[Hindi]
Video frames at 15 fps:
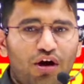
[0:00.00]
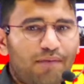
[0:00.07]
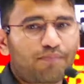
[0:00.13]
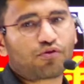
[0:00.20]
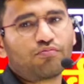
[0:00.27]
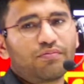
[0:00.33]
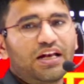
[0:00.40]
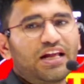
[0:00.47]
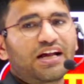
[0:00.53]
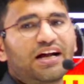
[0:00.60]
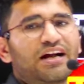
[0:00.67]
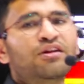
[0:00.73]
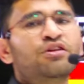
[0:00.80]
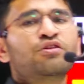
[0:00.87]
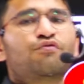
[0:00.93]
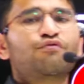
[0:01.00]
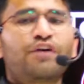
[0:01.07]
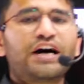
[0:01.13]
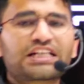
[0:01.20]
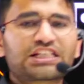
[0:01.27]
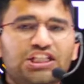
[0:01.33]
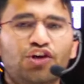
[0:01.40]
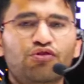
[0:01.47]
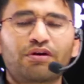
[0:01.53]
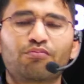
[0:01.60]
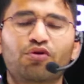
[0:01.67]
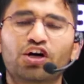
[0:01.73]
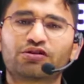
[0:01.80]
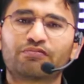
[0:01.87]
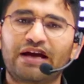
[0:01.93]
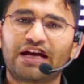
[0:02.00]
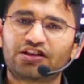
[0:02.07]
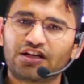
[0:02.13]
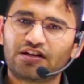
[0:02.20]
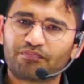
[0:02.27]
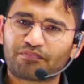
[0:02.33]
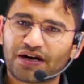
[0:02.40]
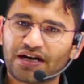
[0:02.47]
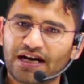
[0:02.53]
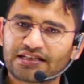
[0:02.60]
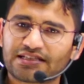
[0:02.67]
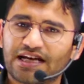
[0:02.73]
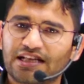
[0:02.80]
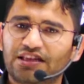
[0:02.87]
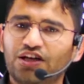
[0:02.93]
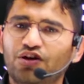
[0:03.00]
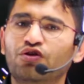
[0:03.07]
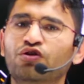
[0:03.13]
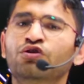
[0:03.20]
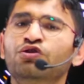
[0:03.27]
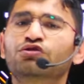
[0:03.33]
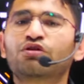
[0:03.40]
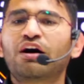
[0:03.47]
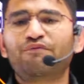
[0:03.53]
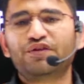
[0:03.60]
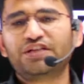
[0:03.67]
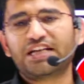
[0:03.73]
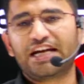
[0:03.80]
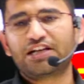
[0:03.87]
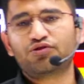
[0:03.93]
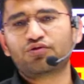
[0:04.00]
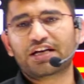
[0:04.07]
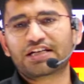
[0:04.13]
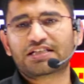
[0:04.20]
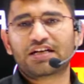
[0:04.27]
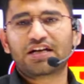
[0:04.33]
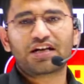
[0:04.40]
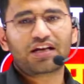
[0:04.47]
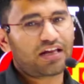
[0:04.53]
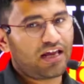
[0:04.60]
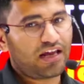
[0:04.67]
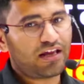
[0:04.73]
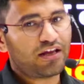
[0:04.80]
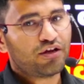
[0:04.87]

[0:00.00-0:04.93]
आपको मिलेगा वास्तव में बहुत बेहतरीन पढ़ना चाहते हो तो आप विजय एजुकेशन के